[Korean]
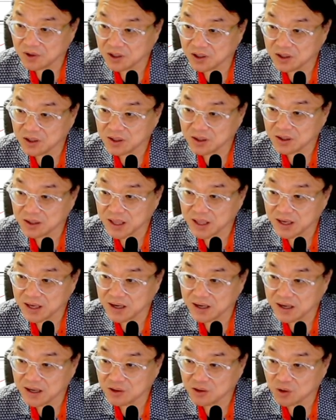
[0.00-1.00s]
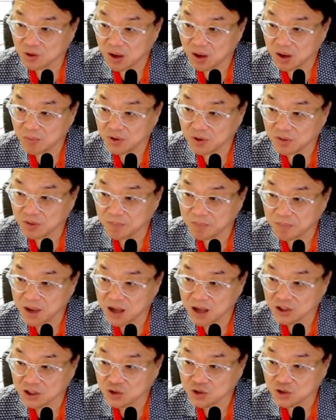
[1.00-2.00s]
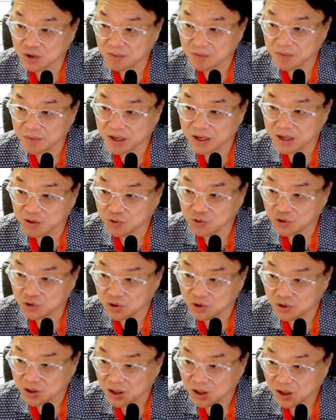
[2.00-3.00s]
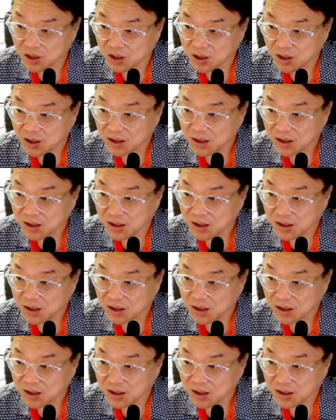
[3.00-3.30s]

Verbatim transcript: 아니면 여기 내일이라도 한 번 더 빵 치고 한 베리 굿.